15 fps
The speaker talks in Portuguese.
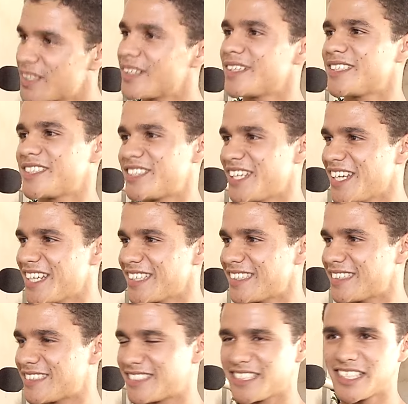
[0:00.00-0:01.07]
chegando a
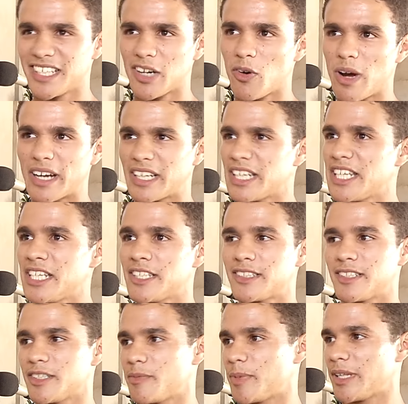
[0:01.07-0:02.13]
vender
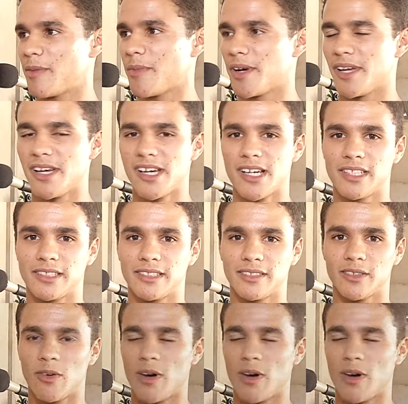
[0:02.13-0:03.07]
80 bolinhos por